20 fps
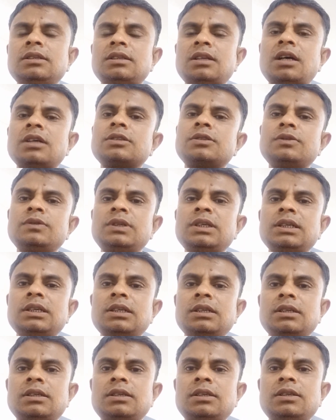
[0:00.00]
না শুনে
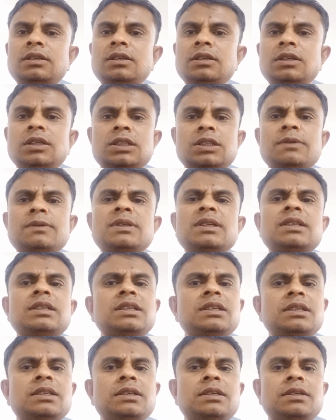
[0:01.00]
শরীরের
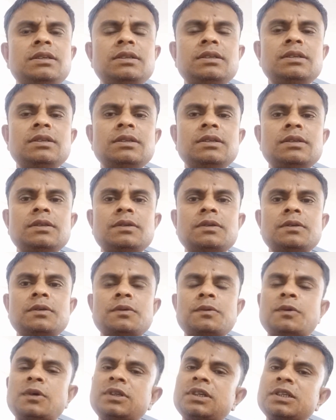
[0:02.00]

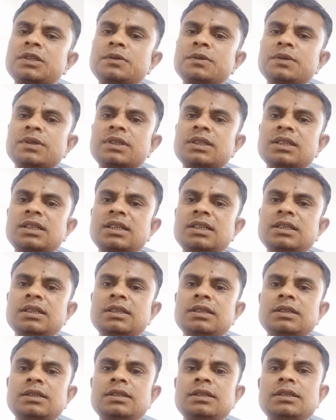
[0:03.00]
কথা শোনাতে থাকি
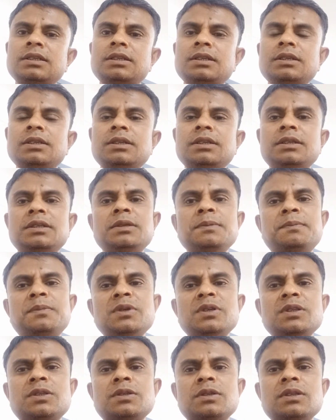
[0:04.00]

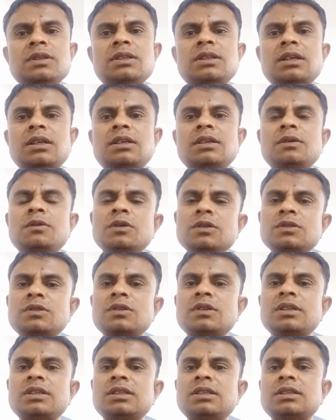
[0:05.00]
টিপ্পণী শোনাতে থাকি
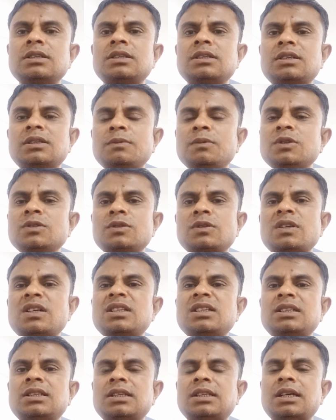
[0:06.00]
গঞ্জনা দিতে থাকি বঞ্চনা
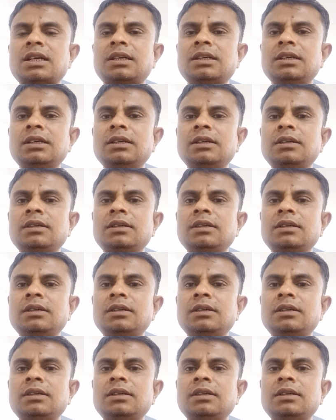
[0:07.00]
দিতে থাকি